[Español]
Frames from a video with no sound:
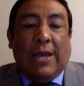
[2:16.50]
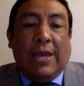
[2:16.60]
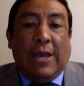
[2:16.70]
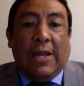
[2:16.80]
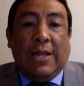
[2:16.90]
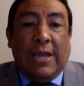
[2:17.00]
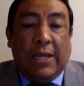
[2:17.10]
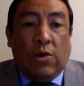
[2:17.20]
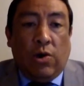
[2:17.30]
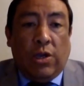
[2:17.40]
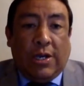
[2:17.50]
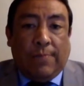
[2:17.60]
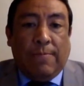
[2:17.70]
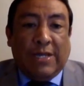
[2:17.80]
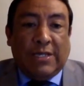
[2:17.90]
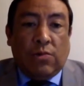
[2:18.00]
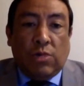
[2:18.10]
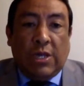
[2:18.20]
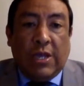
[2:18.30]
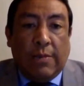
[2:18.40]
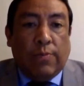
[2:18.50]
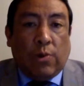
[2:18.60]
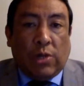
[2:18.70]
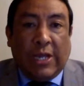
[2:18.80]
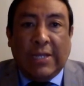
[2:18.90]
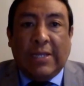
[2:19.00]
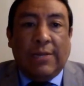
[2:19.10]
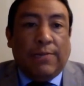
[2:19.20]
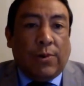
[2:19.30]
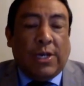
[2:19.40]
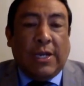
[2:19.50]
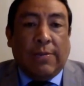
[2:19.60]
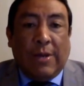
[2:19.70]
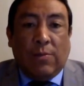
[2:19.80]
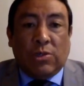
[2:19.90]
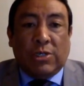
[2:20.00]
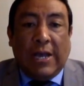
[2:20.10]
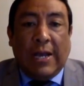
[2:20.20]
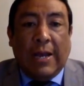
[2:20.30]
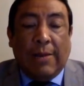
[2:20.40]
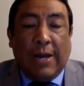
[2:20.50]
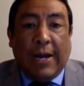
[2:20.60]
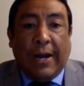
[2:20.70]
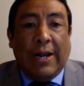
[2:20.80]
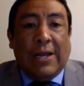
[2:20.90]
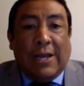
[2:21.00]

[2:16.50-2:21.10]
Eh, el día de hoy va a ser un día importante porque vamos a hablar